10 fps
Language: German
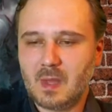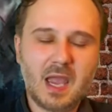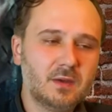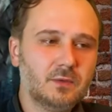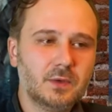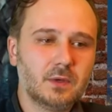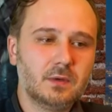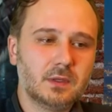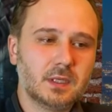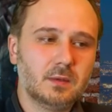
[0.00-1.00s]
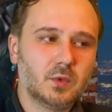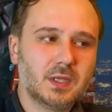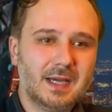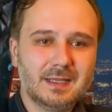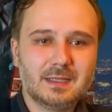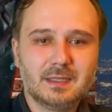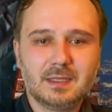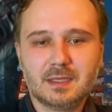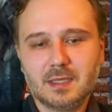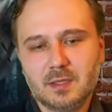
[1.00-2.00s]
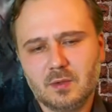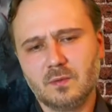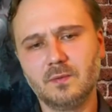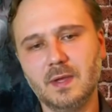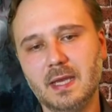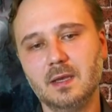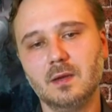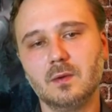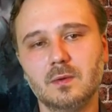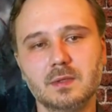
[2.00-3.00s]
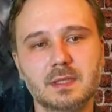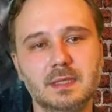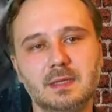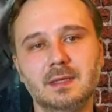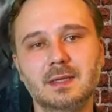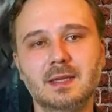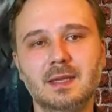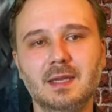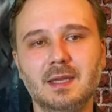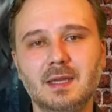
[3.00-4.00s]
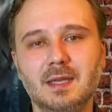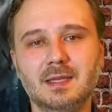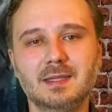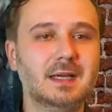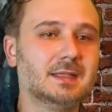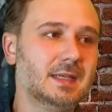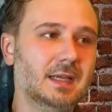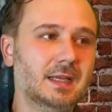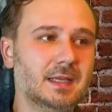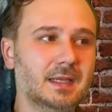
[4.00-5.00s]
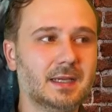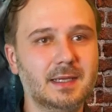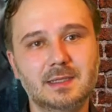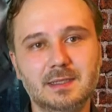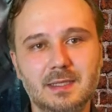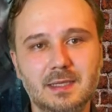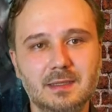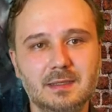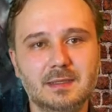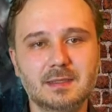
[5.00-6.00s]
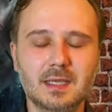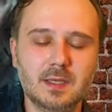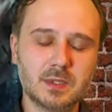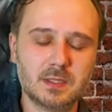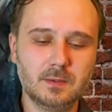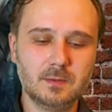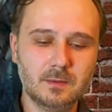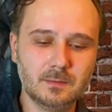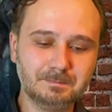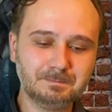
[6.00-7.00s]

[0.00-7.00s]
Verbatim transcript: Einführung der Mutanten, in Richtung Veränderung der tatsächlichen Realität des MCU.